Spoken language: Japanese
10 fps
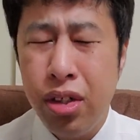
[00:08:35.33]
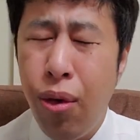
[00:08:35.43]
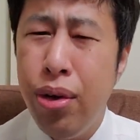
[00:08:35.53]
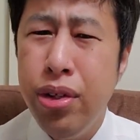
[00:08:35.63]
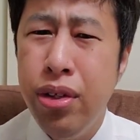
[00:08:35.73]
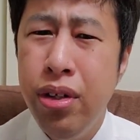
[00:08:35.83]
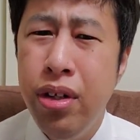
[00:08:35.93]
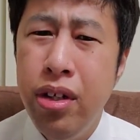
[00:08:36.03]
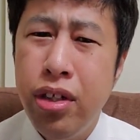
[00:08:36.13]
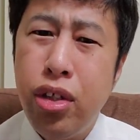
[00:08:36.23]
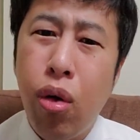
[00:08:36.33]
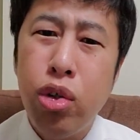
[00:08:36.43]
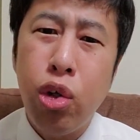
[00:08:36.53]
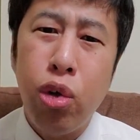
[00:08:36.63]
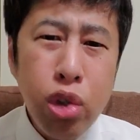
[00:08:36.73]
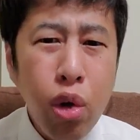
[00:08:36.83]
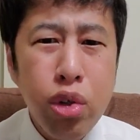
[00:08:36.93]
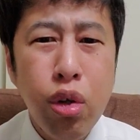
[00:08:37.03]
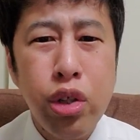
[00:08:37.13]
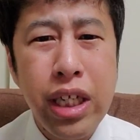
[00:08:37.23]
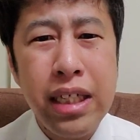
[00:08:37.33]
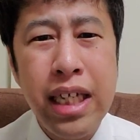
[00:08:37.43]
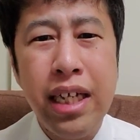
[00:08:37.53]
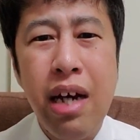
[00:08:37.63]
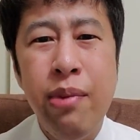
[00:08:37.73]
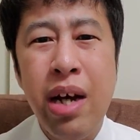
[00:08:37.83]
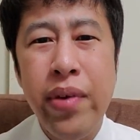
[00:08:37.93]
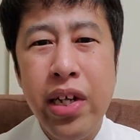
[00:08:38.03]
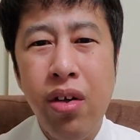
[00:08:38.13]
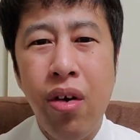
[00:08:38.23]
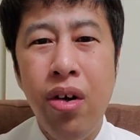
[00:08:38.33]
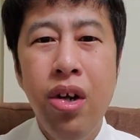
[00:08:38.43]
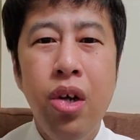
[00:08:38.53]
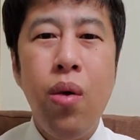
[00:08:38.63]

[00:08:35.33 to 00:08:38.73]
そういうちょこちょこちょこちょこした指摘はもうやめていこう。